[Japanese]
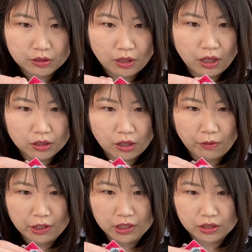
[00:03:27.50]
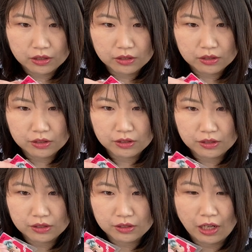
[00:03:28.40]
あかわいい
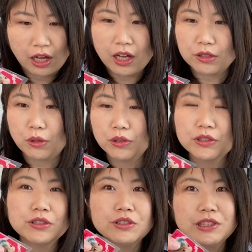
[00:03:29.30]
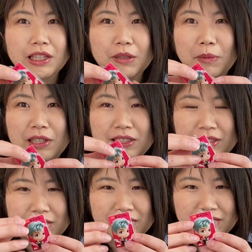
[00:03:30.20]
あこういう風になってま
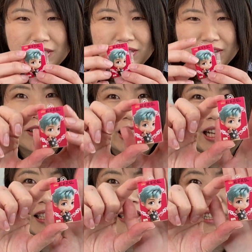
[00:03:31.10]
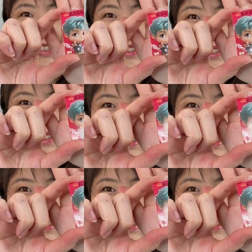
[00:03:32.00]
すこんな感じです